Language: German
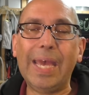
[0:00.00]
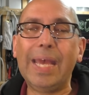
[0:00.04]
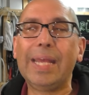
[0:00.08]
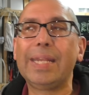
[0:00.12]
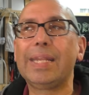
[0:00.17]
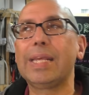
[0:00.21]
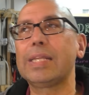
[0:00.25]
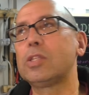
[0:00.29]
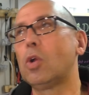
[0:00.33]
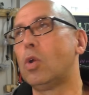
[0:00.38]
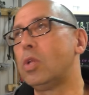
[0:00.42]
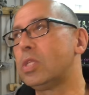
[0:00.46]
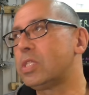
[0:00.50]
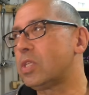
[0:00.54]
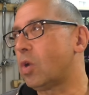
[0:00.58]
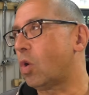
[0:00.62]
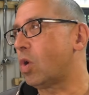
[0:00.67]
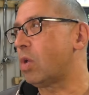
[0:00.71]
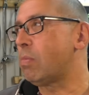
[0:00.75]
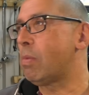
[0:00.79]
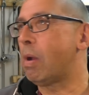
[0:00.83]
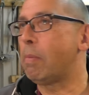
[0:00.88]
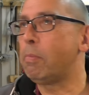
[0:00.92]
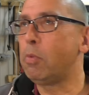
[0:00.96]
Da soll es
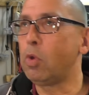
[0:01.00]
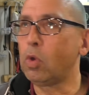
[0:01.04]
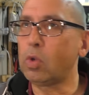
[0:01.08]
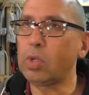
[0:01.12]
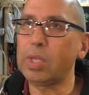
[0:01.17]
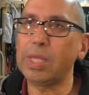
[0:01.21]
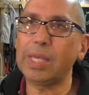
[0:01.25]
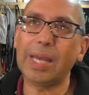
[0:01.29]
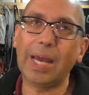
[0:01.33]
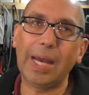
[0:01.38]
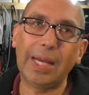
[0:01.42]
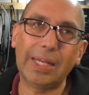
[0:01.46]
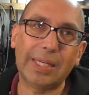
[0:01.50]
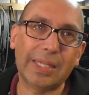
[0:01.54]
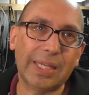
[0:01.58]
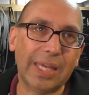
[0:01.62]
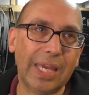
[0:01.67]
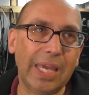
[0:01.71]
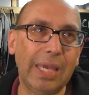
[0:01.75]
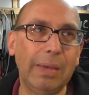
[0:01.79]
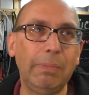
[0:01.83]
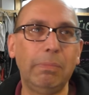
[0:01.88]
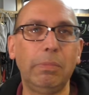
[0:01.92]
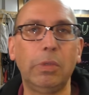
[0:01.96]
auch immer Möglichkeiten
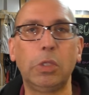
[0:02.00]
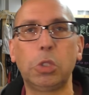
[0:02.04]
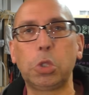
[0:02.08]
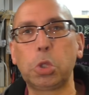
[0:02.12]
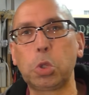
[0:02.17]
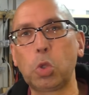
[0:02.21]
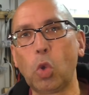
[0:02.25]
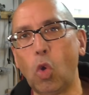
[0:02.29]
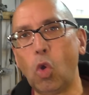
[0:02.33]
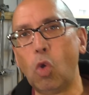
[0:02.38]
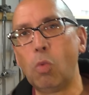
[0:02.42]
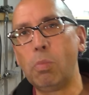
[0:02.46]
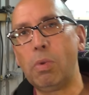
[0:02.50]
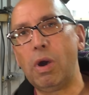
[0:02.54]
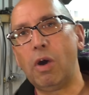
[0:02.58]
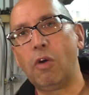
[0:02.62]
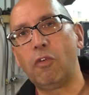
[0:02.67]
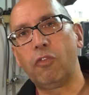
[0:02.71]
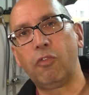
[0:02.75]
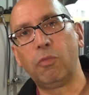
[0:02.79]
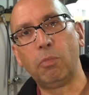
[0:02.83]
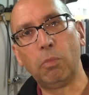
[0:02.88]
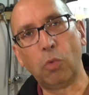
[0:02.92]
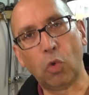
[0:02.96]
geben, mit Strom
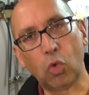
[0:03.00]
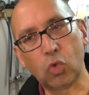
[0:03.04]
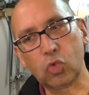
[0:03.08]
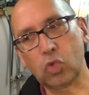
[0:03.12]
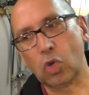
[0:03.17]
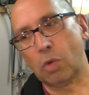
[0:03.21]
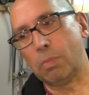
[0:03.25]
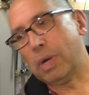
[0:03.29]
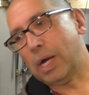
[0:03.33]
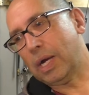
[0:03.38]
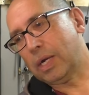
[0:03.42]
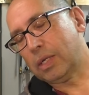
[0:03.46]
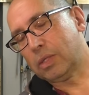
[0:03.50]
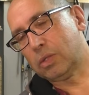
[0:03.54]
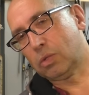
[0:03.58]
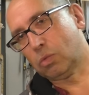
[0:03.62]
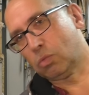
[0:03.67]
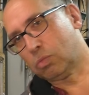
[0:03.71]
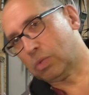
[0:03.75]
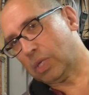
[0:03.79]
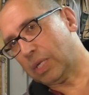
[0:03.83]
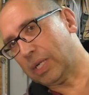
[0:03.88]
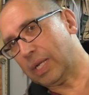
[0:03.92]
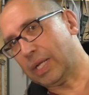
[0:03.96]
auf dem Motor machen
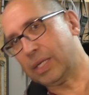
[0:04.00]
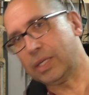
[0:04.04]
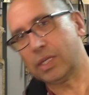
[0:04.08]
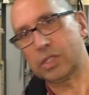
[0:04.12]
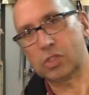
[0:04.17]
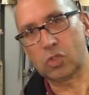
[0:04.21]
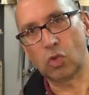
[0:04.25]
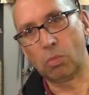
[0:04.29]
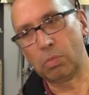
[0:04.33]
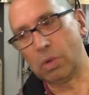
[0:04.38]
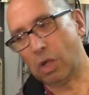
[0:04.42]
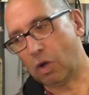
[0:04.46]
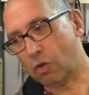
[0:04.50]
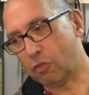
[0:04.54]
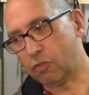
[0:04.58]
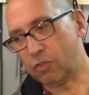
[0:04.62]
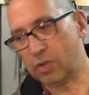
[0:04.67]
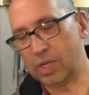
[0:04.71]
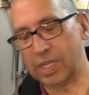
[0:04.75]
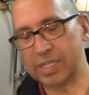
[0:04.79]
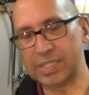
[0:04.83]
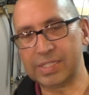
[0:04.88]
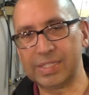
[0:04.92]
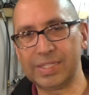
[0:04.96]
und dann andersrum
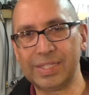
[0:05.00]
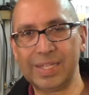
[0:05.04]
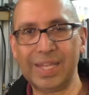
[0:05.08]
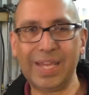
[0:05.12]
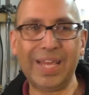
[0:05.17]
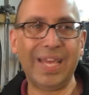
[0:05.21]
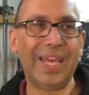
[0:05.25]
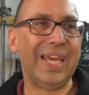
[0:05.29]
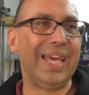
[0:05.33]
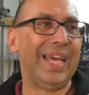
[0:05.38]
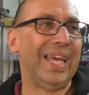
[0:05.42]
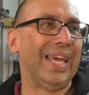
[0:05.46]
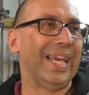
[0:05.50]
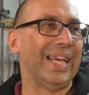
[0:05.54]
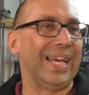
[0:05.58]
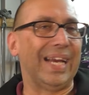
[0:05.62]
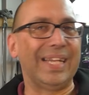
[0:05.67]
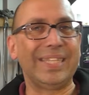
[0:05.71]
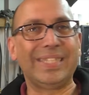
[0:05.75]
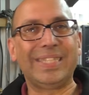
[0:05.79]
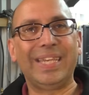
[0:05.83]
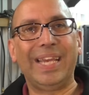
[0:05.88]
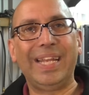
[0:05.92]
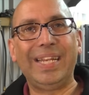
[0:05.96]
laufen lassen
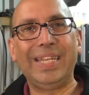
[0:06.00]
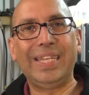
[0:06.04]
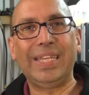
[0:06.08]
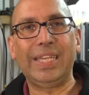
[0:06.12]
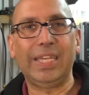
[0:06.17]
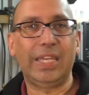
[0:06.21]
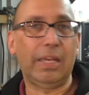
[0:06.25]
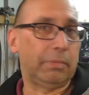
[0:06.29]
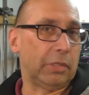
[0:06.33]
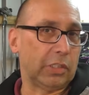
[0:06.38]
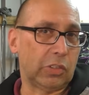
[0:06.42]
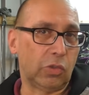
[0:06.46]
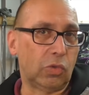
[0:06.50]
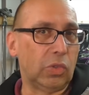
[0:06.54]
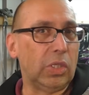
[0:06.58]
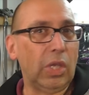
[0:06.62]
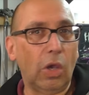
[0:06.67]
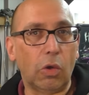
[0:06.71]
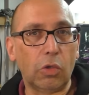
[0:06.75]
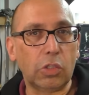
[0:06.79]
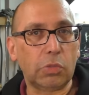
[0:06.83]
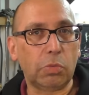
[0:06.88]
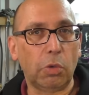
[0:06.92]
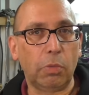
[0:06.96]
ganz ehrlich, ich habe das noch
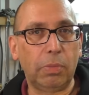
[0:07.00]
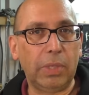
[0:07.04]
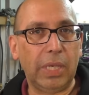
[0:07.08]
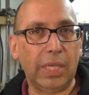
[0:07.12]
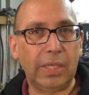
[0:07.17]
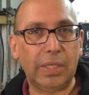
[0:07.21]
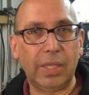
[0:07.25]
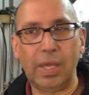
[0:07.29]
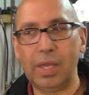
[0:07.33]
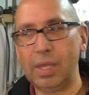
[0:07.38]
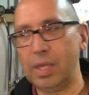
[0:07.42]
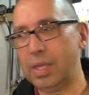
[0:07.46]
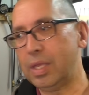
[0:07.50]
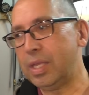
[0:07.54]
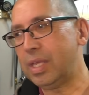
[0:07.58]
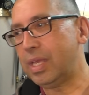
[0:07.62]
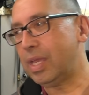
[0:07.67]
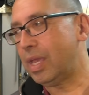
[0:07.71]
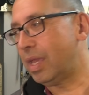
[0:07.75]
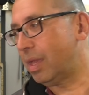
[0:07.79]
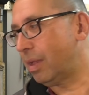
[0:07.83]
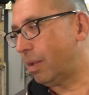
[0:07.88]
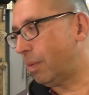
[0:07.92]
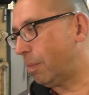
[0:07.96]
nie ausprobiert.
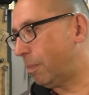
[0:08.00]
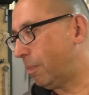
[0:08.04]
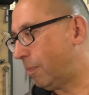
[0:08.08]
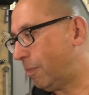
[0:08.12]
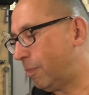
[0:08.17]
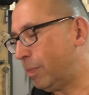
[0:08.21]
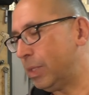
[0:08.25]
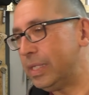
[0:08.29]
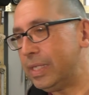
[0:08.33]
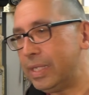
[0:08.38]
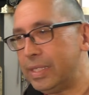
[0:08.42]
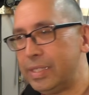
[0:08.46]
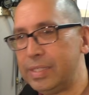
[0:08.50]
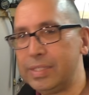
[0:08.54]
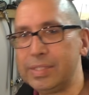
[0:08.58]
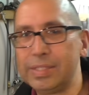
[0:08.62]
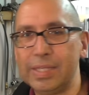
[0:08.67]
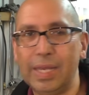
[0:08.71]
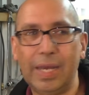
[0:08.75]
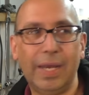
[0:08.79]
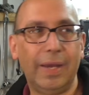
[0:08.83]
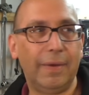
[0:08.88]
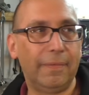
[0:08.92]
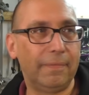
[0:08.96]
Ich bin in
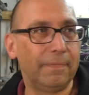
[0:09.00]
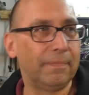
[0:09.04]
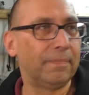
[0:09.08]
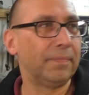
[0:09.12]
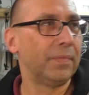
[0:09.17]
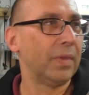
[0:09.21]
dieser